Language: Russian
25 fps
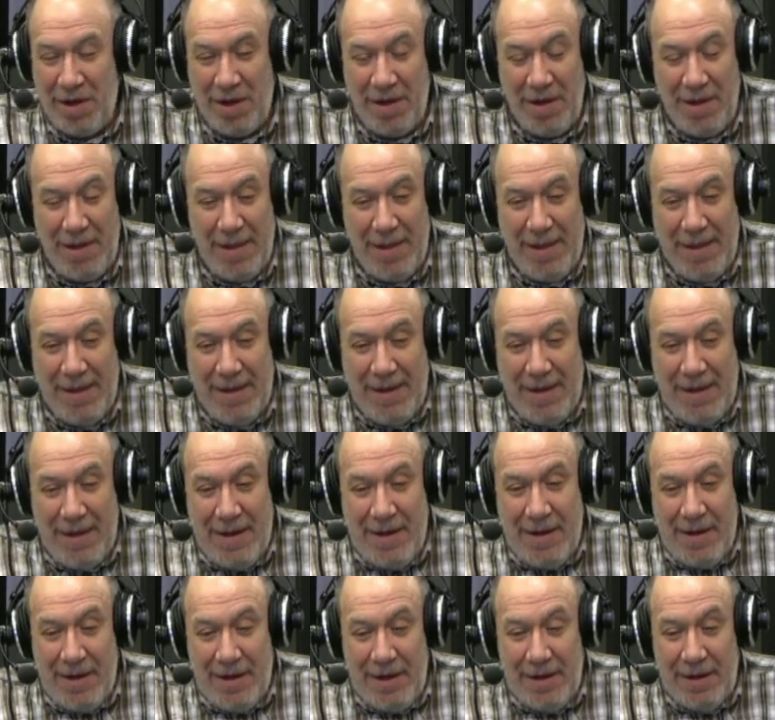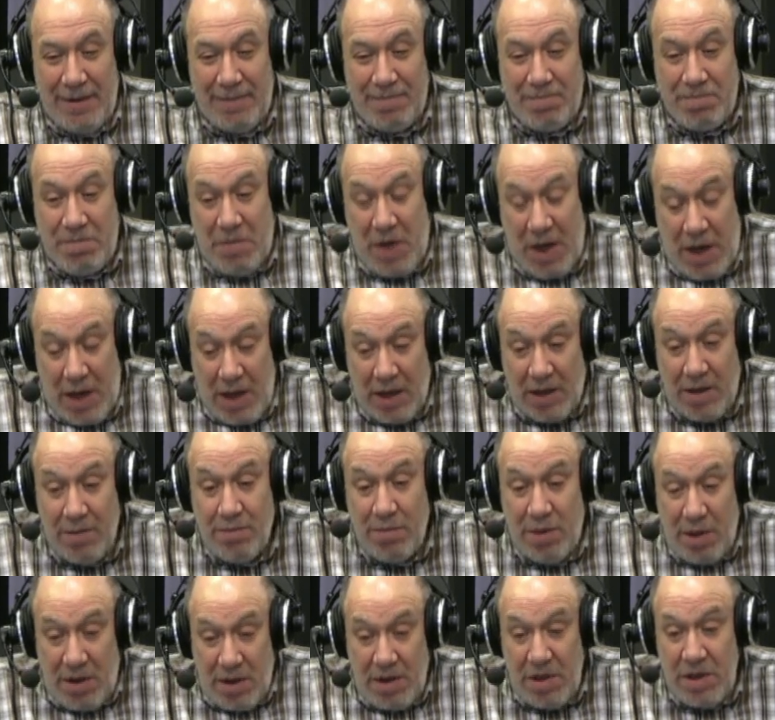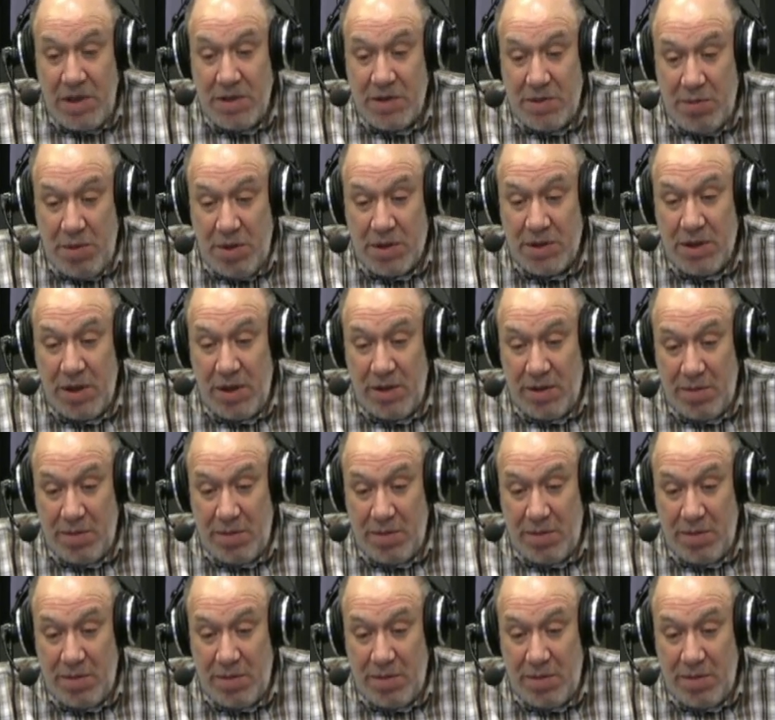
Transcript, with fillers: Mm -hmm. Это было неизбежно,